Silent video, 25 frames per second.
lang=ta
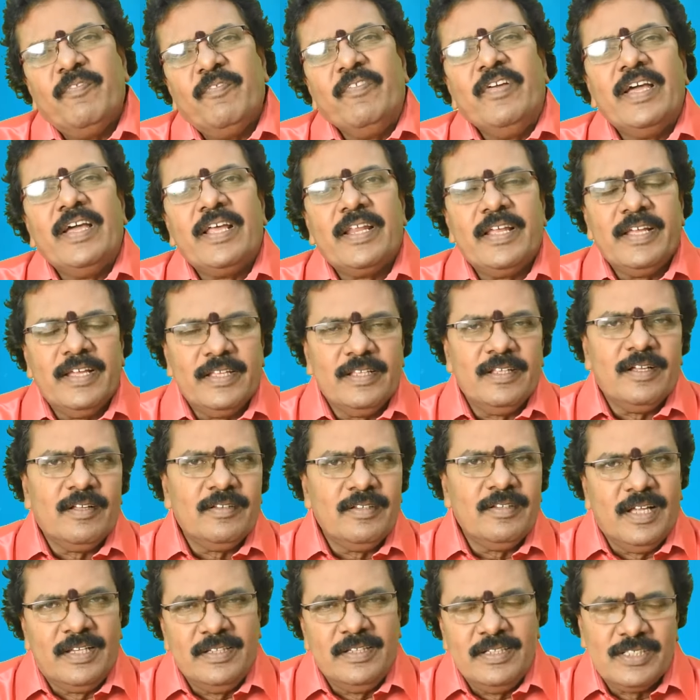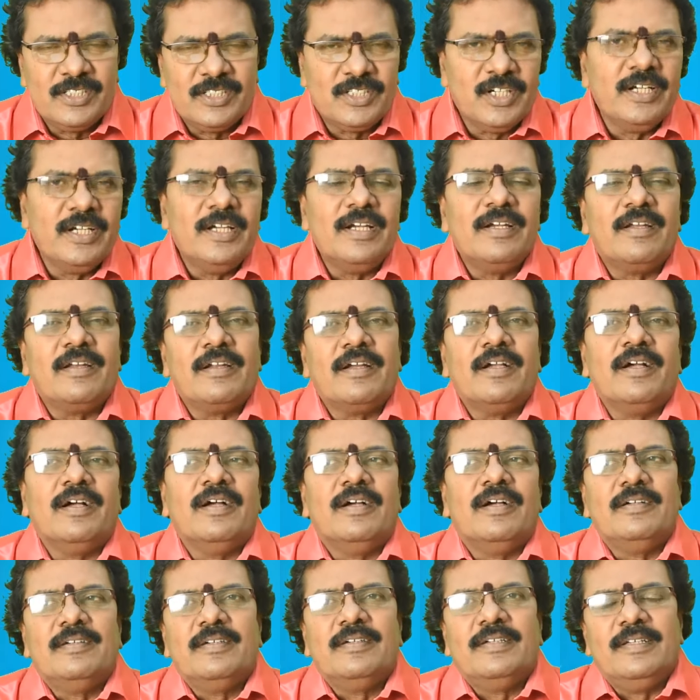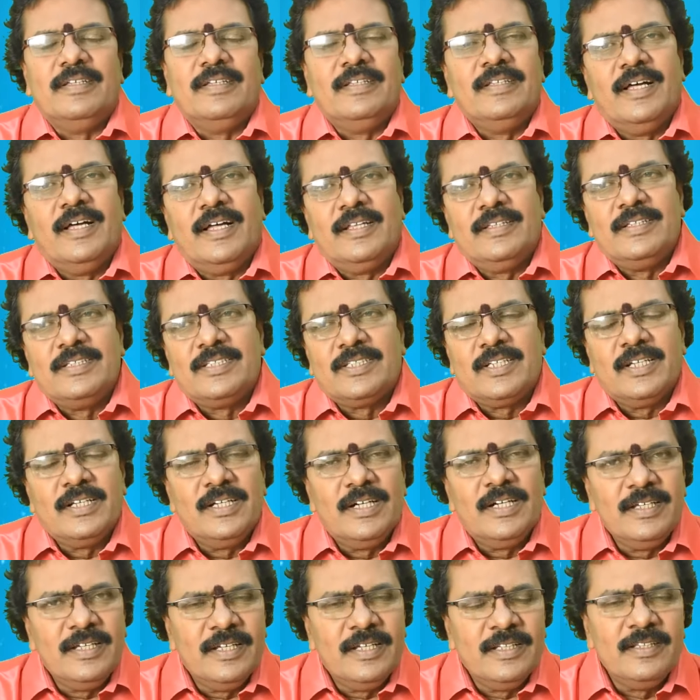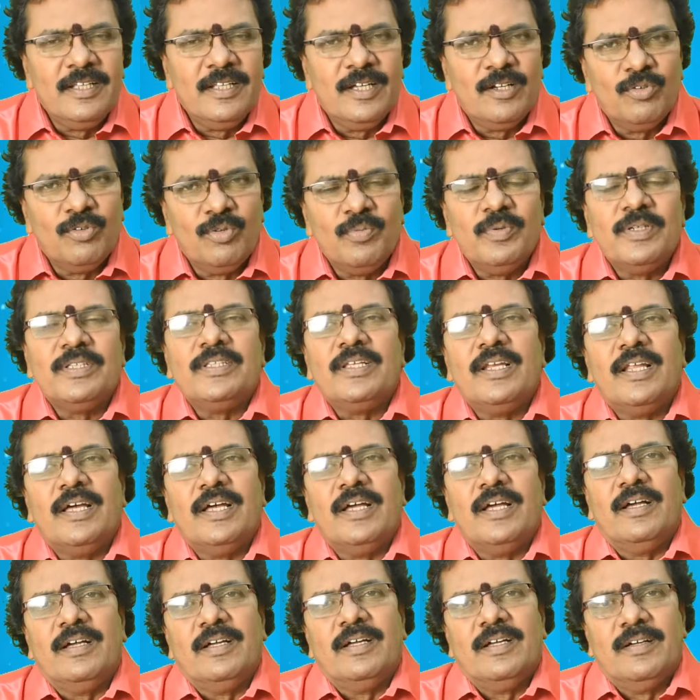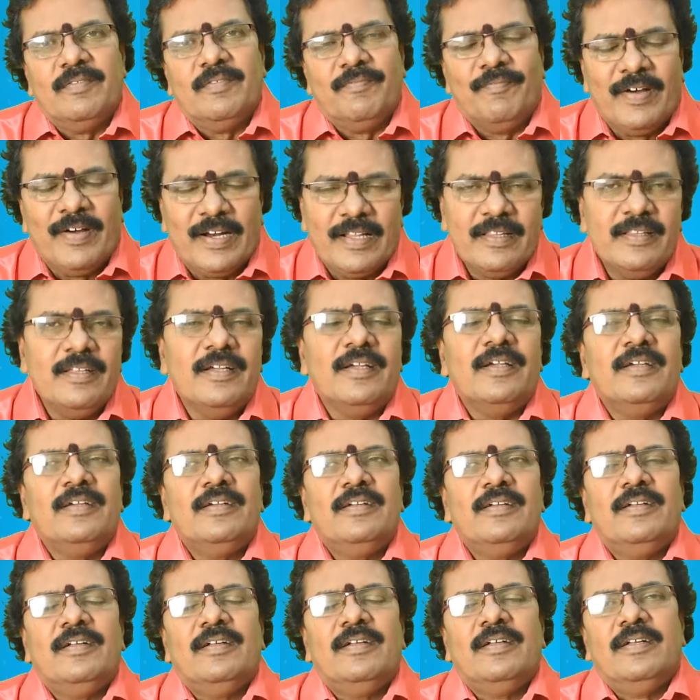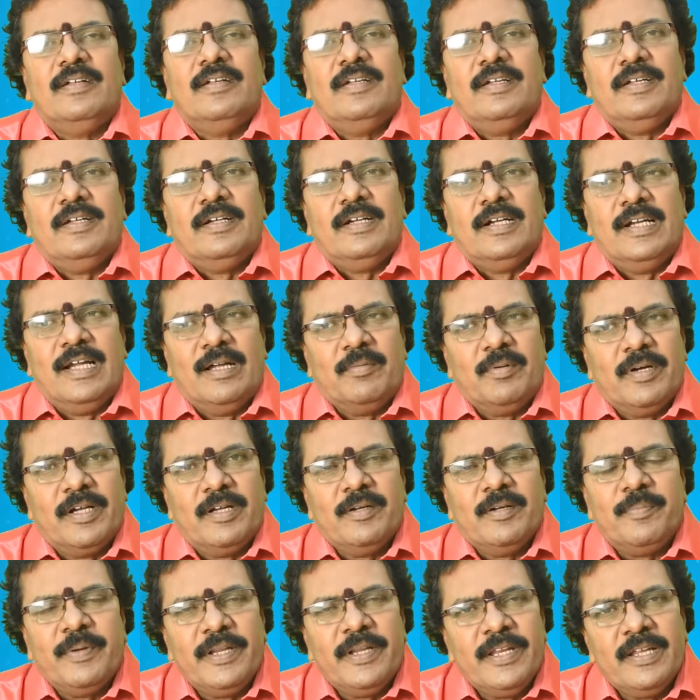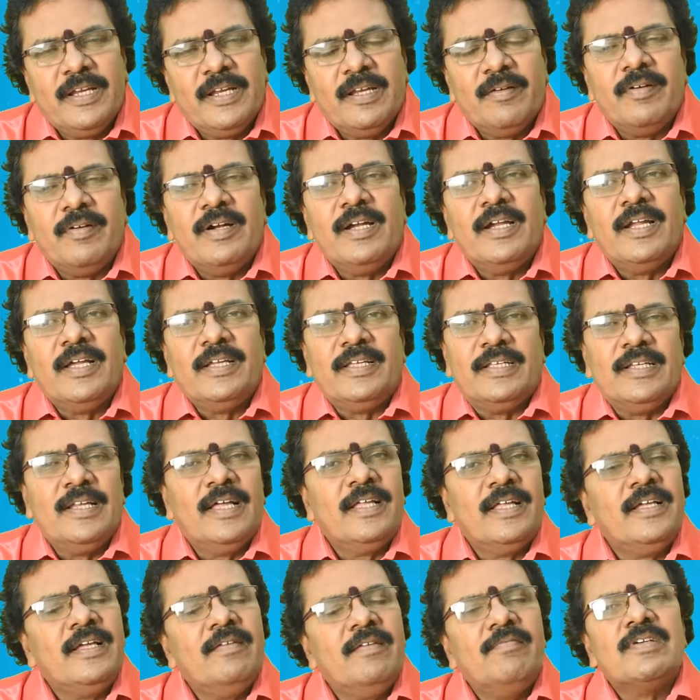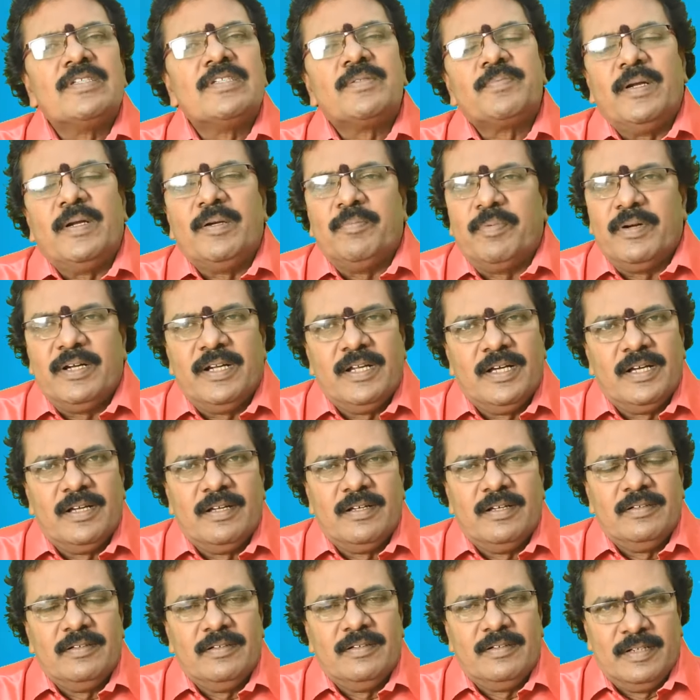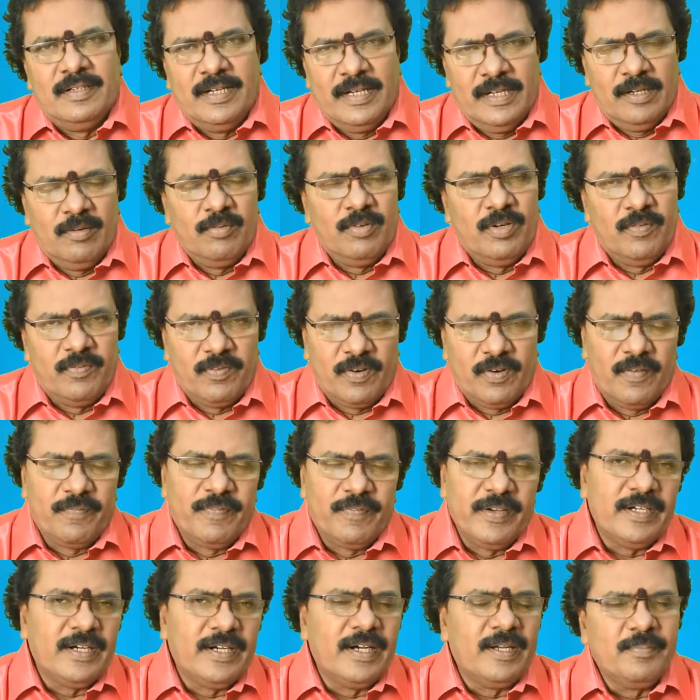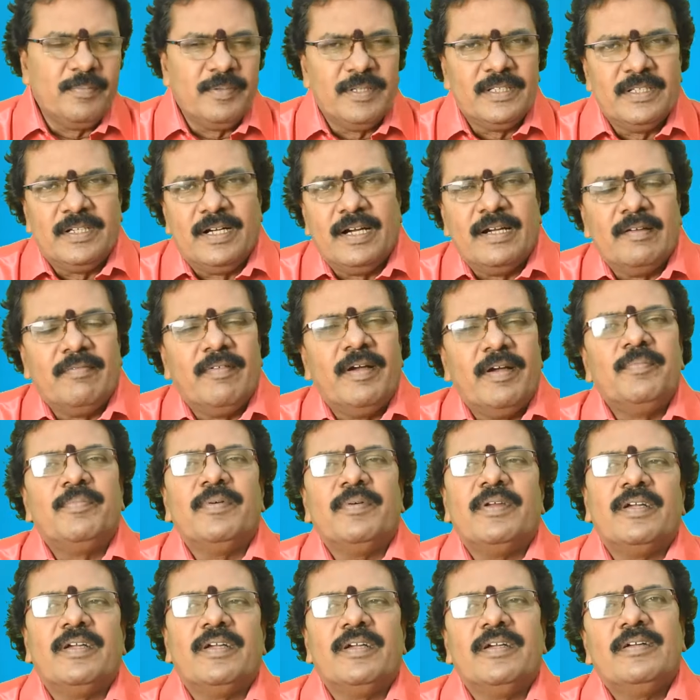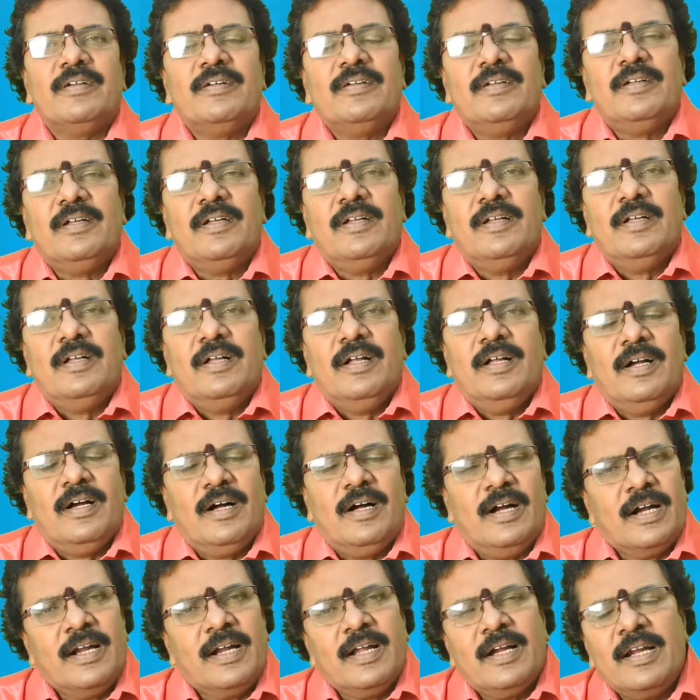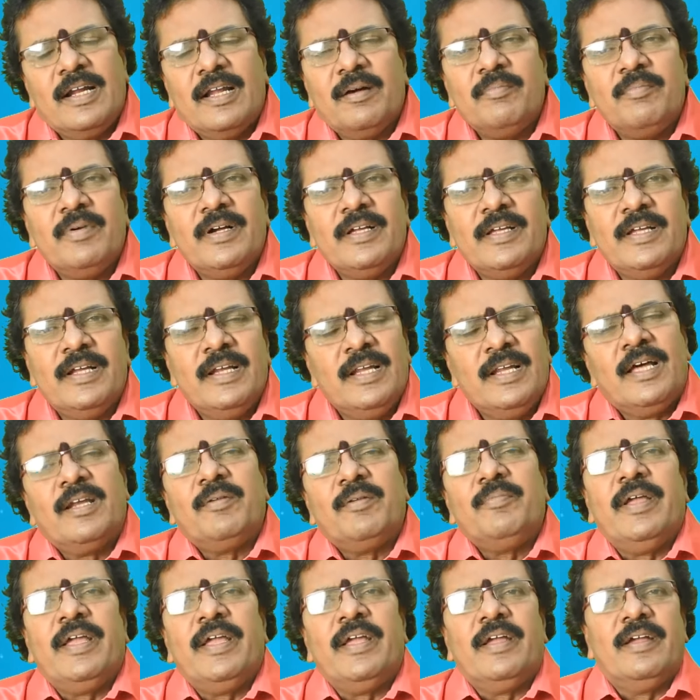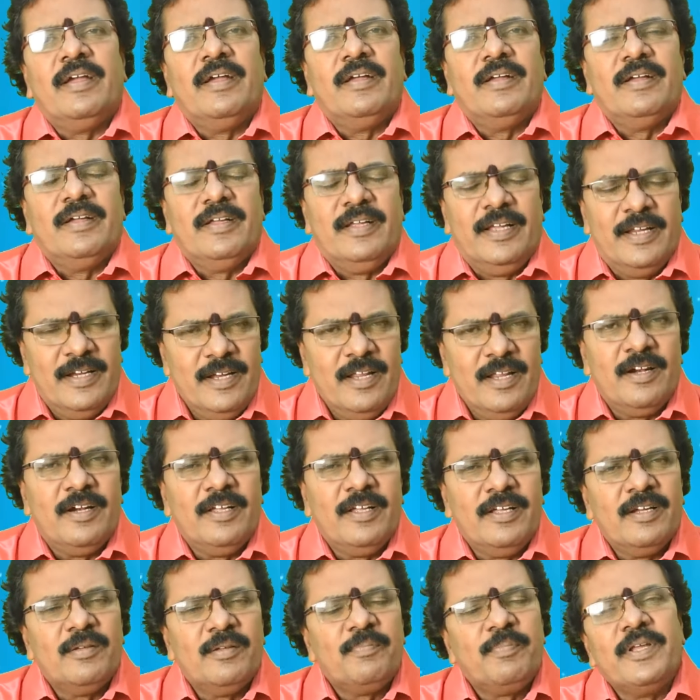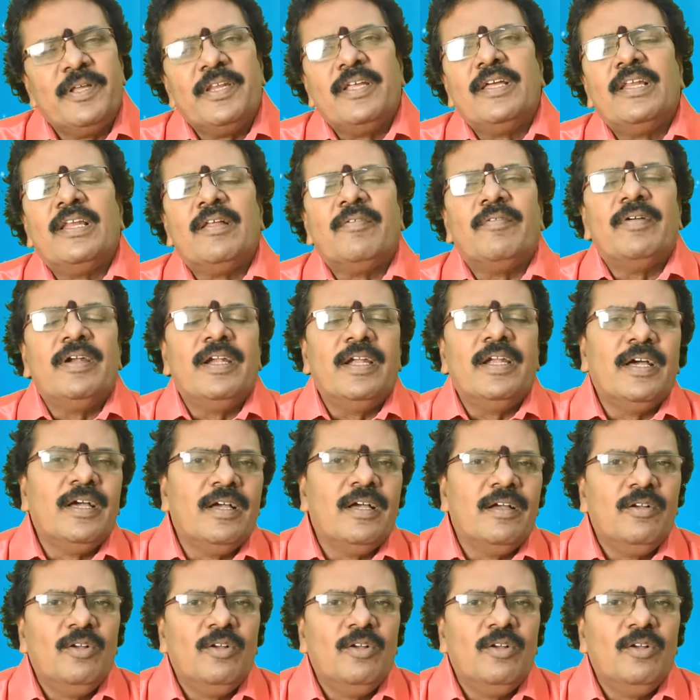வேறு ஏதாவது அதிர்ஷ்டங்கள் இருக்கா இந்த அதிர்ஷ்டங்கள் எந்த ரூபத்தில் வருது நமக்கு பெரிய லெவலில் இதில் இன்வெஸ்ட்மெண்ட் பண்ணால் நல்ல ஒரு ப்ராஃபிட் கிடைப்பதற்கான வாய்ப்பு இருக்குது ஆனால் நம்ம எல்லாருமே என்ன நினைக்கிறோம் பெரிய லெவலில்